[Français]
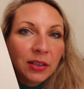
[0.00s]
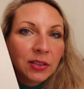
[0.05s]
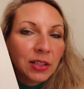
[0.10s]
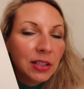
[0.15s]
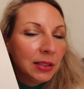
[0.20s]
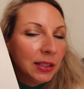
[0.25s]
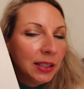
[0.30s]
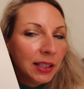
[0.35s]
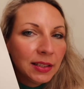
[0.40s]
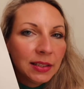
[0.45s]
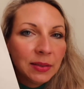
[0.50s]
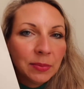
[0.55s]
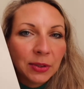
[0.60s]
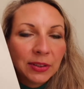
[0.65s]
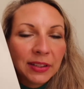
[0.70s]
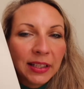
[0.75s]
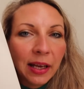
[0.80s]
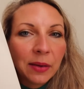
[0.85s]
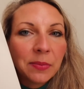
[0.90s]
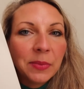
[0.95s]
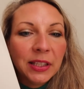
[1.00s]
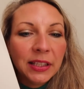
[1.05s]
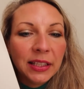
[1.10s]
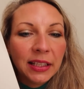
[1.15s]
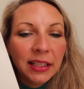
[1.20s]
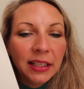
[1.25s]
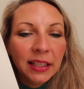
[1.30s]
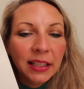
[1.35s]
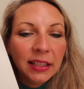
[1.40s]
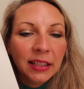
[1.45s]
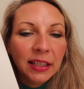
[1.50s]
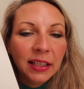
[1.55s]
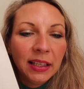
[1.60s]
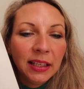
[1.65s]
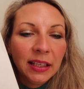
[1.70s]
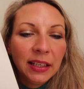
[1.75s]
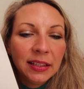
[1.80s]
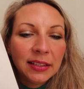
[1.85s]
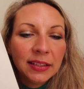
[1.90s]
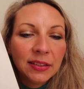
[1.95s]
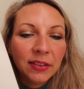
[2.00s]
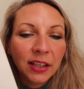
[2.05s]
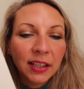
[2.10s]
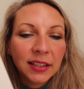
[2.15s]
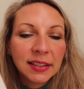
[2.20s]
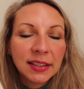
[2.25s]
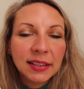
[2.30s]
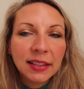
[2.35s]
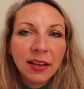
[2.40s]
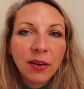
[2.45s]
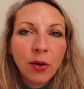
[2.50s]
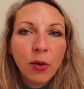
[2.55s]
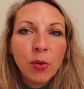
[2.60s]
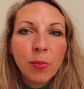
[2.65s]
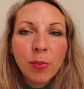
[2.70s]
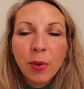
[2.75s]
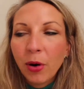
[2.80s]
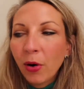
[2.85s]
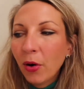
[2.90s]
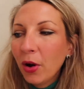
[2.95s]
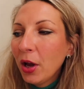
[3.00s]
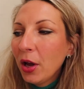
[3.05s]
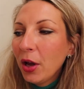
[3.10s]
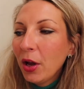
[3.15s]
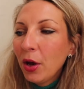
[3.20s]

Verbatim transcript: J'ai quasiment terminé et c'est vrai que c'est un roman